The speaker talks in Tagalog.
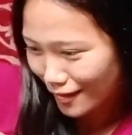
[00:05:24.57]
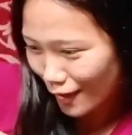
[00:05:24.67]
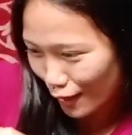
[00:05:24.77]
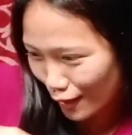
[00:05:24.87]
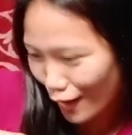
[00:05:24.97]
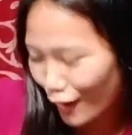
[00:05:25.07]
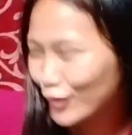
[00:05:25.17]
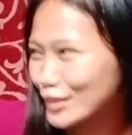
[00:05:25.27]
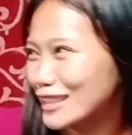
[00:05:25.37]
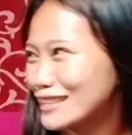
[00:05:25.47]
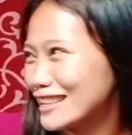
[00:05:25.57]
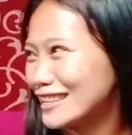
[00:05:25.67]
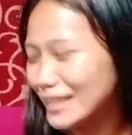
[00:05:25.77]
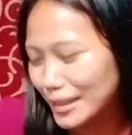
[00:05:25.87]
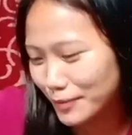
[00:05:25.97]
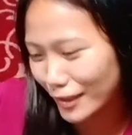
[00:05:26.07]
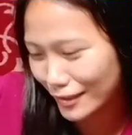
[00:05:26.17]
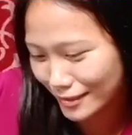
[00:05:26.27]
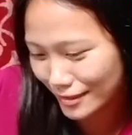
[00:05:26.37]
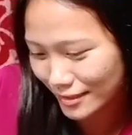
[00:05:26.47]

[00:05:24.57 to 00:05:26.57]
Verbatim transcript: Wala, punta din eh. Bango.